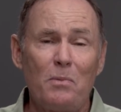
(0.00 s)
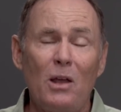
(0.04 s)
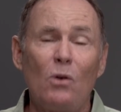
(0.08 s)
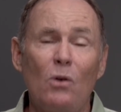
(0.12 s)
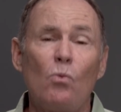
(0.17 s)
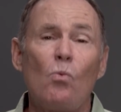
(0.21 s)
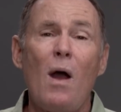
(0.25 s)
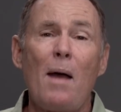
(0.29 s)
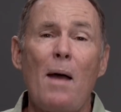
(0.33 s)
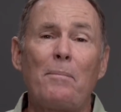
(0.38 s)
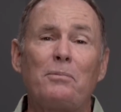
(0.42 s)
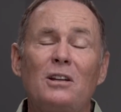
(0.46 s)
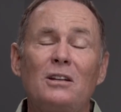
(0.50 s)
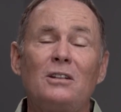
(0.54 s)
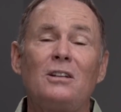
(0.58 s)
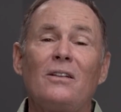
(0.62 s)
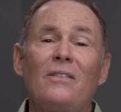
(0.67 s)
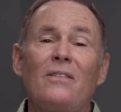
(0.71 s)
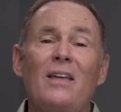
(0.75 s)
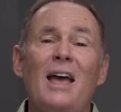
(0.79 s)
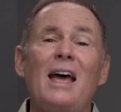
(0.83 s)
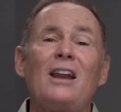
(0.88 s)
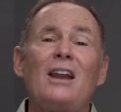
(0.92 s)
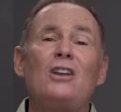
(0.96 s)
Die Bibel
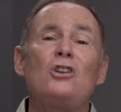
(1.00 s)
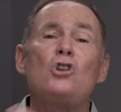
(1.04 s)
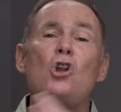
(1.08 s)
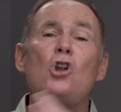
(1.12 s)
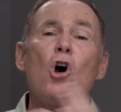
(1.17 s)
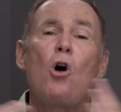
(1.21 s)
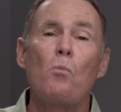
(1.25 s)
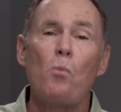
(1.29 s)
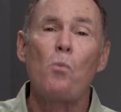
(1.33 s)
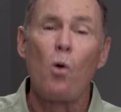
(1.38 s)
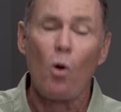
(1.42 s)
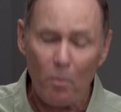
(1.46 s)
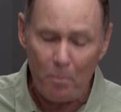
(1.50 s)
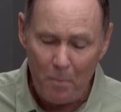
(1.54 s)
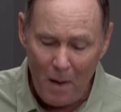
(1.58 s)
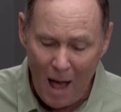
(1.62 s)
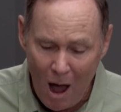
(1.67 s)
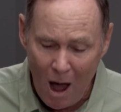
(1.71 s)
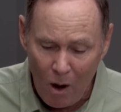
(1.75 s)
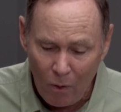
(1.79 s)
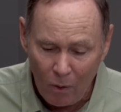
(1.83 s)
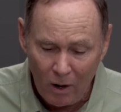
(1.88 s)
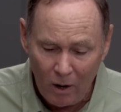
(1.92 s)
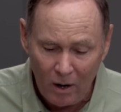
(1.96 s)
sagt, David
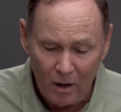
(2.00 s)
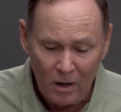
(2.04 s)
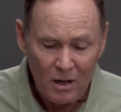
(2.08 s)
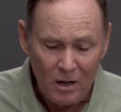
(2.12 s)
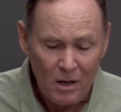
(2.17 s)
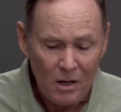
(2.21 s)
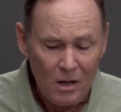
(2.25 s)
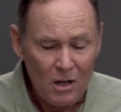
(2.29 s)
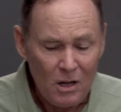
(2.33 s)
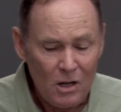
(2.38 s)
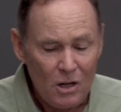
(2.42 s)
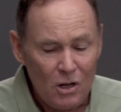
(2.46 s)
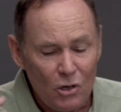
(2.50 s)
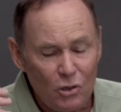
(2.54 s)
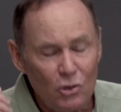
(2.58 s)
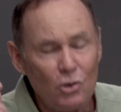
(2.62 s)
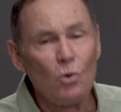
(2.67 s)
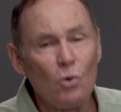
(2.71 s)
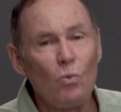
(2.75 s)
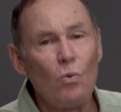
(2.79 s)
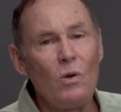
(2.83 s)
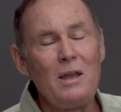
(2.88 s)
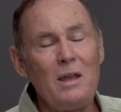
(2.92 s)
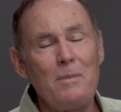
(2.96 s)
und seine Männer
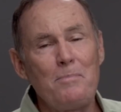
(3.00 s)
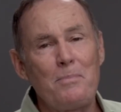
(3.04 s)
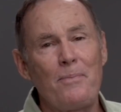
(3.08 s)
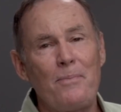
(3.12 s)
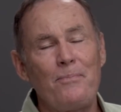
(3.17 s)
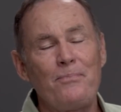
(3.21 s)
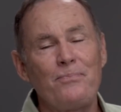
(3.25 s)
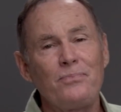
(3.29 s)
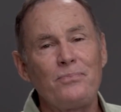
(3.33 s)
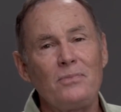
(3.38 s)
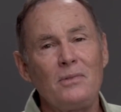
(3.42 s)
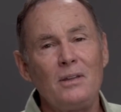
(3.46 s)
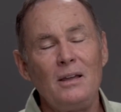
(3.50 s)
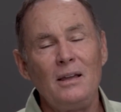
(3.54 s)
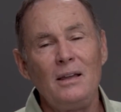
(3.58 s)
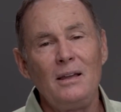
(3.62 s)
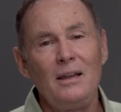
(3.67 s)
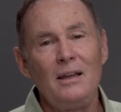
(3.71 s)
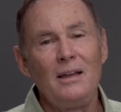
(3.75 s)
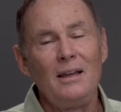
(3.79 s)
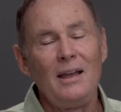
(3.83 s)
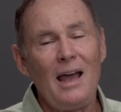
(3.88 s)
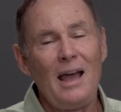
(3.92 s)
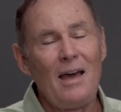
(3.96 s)
weinten, bis sie die
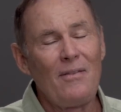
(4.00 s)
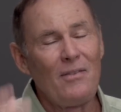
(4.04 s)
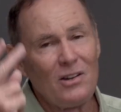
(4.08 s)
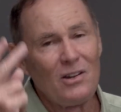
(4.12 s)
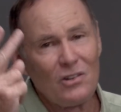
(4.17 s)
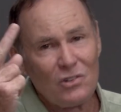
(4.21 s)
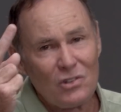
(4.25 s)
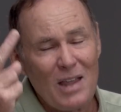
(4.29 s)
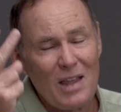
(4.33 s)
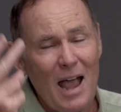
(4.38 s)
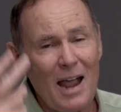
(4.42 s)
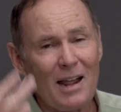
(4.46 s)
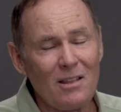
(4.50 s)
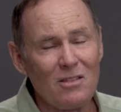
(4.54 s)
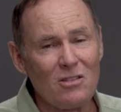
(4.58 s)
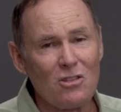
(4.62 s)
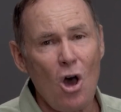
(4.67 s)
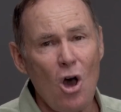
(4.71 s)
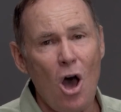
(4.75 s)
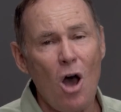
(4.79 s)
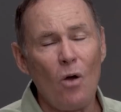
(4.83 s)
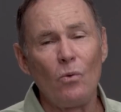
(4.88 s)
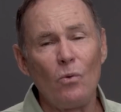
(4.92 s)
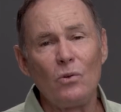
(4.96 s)
Kräfte verließen.
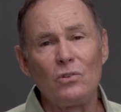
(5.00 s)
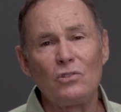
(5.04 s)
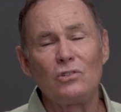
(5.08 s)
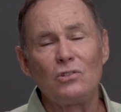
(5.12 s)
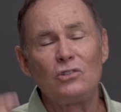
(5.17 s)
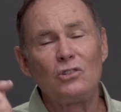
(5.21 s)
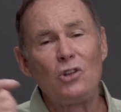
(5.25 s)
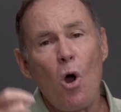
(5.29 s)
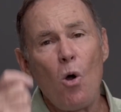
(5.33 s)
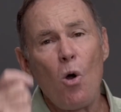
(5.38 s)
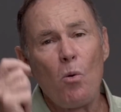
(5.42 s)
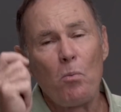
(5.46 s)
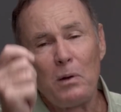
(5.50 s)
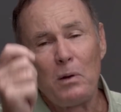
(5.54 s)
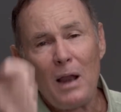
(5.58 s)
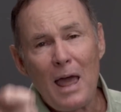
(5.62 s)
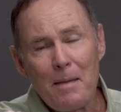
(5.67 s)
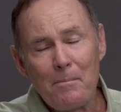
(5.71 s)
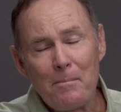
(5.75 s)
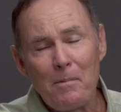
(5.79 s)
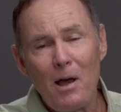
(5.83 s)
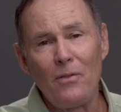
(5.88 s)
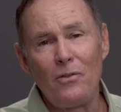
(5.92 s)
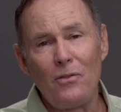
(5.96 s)
Und der zweite
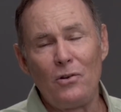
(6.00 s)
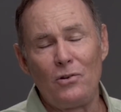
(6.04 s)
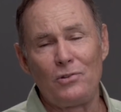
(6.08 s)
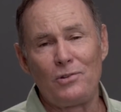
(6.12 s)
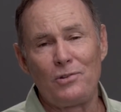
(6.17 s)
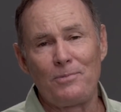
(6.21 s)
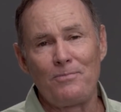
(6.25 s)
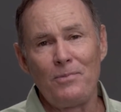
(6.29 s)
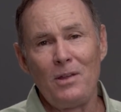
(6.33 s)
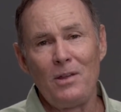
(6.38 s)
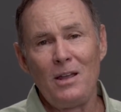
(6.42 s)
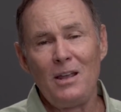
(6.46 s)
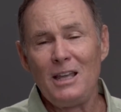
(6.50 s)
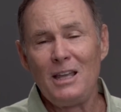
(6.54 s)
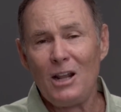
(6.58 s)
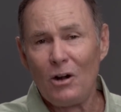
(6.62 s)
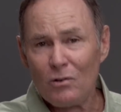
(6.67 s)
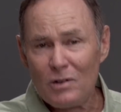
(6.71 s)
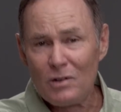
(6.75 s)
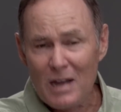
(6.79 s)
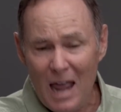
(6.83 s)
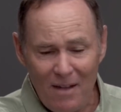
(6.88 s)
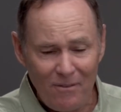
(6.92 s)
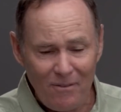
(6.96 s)
Gedanke war, schieben
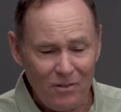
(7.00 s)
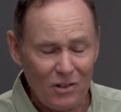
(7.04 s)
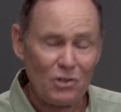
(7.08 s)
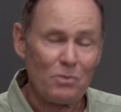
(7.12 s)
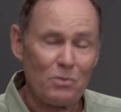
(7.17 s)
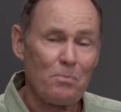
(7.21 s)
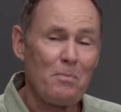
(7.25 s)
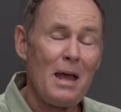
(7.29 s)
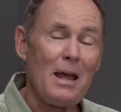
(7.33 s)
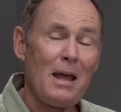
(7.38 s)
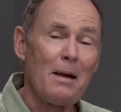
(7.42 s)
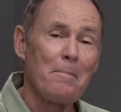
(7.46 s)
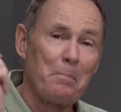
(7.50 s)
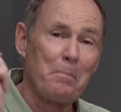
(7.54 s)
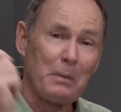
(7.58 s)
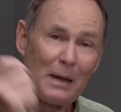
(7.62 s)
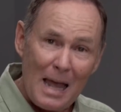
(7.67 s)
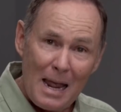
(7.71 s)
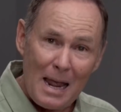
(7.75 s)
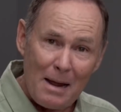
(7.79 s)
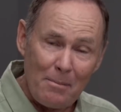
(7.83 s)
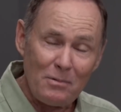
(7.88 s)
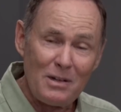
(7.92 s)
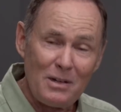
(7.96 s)
Sie die Schuld nicht auf
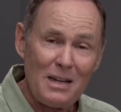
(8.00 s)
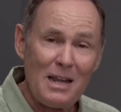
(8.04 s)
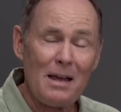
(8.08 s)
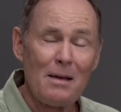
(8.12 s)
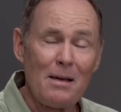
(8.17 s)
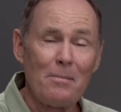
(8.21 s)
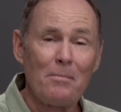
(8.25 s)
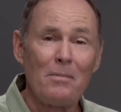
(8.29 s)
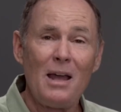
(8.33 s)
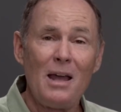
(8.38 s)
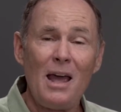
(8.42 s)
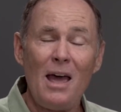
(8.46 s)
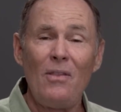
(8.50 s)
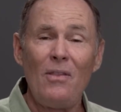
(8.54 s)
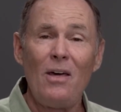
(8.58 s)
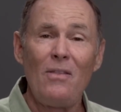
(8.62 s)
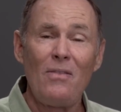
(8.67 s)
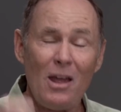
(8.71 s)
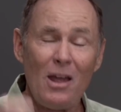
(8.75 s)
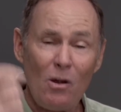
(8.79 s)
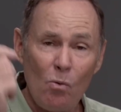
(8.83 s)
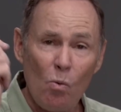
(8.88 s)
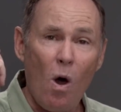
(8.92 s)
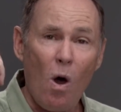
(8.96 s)
andere.
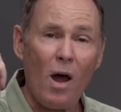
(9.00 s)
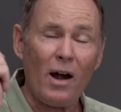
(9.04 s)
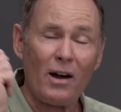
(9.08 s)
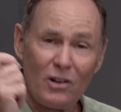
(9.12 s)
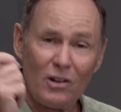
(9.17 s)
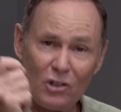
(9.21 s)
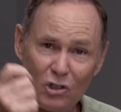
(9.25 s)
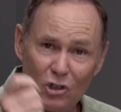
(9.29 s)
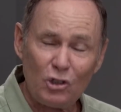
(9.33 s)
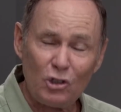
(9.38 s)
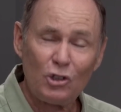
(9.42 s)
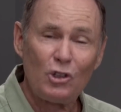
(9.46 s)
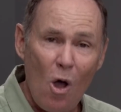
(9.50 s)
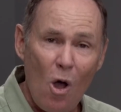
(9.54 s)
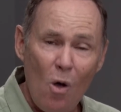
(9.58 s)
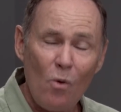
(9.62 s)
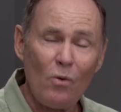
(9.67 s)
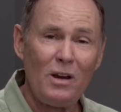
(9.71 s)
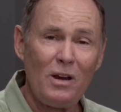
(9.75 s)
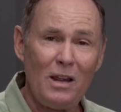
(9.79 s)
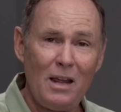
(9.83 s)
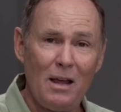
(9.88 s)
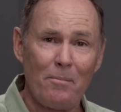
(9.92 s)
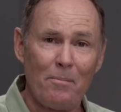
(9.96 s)
Davids Männer gaben
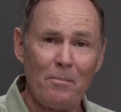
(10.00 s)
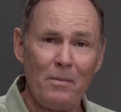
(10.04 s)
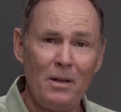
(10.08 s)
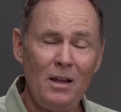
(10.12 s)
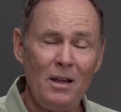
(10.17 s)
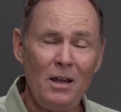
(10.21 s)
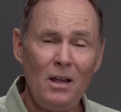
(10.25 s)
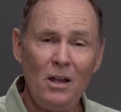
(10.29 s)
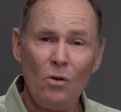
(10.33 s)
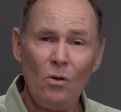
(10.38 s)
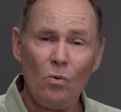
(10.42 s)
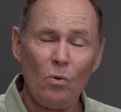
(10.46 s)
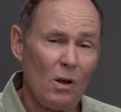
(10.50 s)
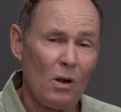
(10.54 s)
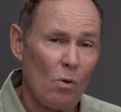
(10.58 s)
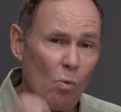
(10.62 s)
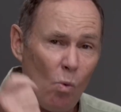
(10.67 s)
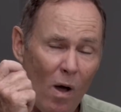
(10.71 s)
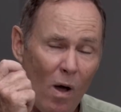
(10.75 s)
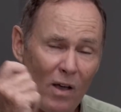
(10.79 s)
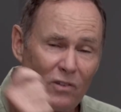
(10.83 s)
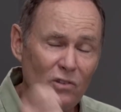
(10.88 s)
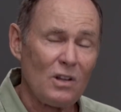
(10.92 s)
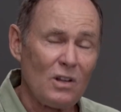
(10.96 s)
ihm die Schuld und
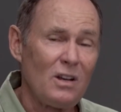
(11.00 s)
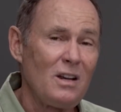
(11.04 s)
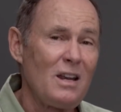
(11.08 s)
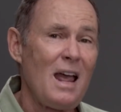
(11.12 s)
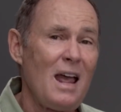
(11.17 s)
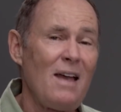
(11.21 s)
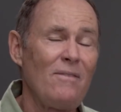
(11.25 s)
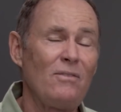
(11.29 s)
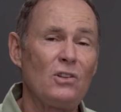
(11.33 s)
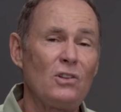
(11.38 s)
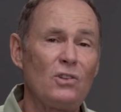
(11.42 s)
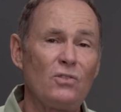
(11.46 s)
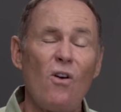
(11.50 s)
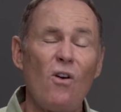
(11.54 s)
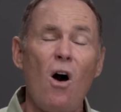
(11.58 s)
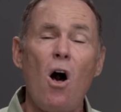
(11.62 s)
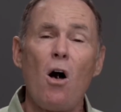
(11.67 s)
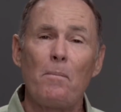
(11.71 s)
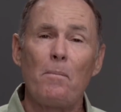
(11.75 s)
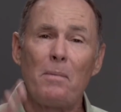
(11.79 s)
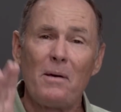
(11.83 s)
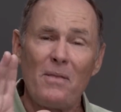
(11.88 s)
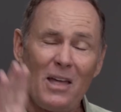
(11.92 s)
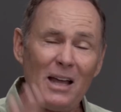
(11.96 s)
wollten ihn steinigen, also
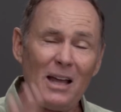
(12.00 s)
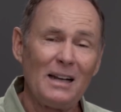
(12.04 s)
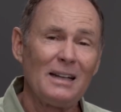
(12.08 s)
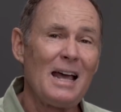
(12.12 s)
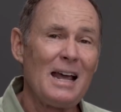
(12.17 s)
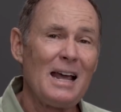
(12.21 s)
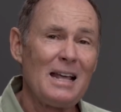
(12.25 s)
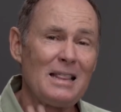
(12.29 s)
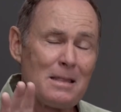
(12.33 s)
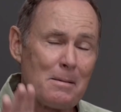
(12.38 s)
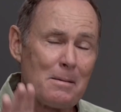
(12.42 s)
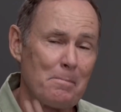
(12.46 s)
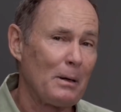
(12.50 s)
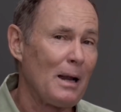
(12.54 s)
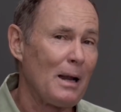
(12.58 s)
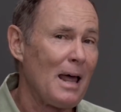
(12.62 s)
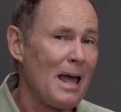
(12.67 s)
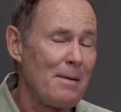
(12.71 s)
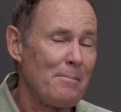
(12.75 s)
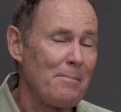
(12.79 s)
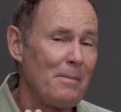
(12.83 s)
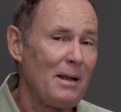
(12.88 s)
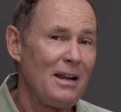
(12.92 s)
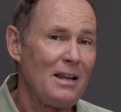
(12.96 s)
obwohl es nicht seine
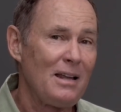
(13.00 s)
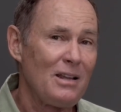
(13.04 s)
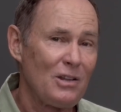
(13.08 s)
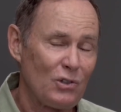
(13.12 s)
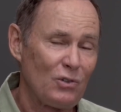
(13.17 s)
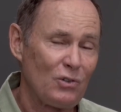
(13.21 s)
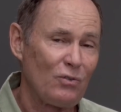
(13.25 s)
Schuld war.